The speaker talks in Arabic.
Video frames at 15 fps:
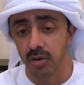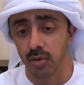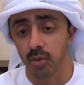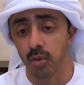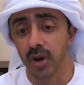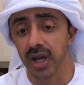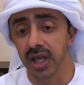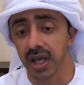
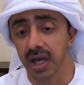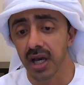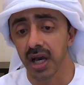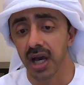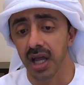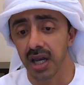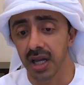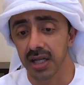
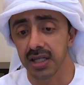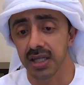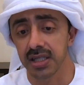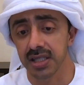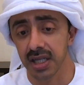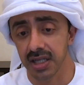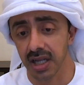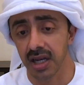وهي التي
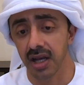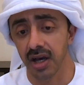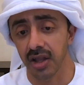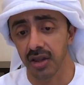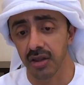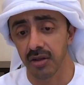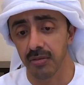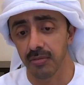
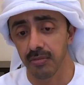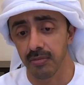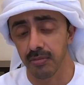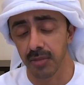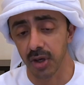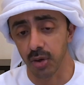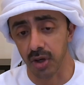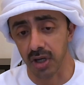ستنهض
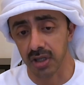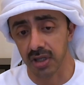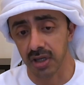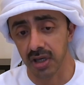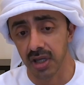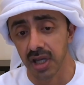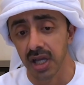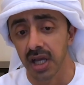بكرتنا
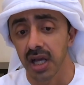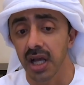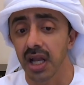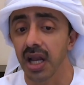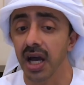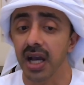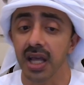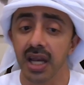
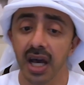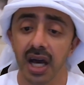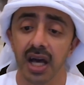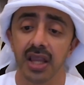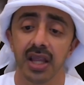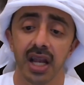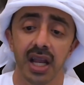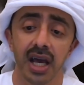لكن
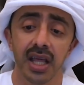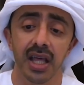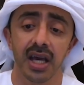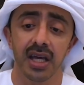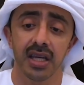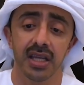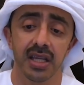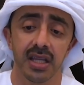هذا لا
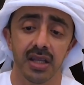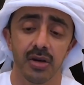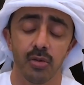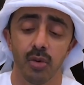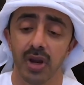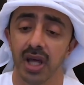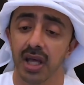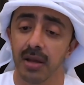يعني
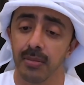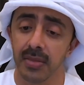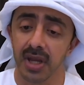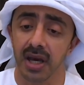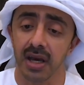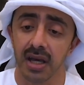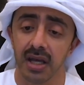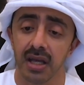ولا
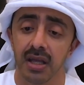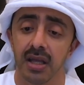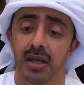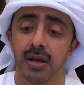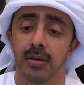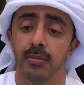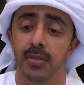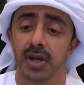يمنع
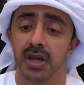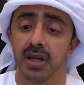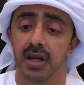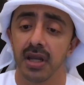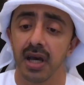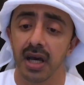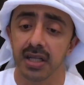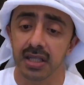من
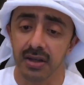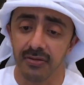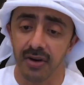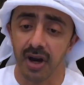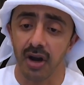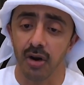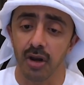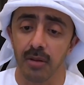
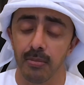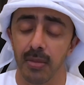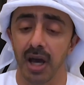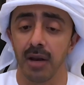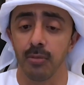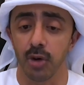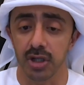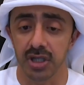التفاعل مع
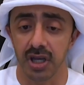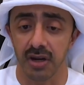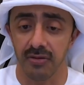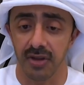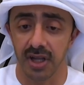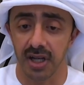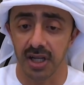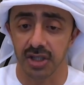
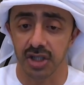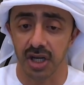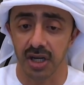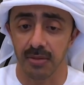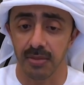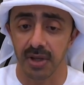المحترفين الأجانب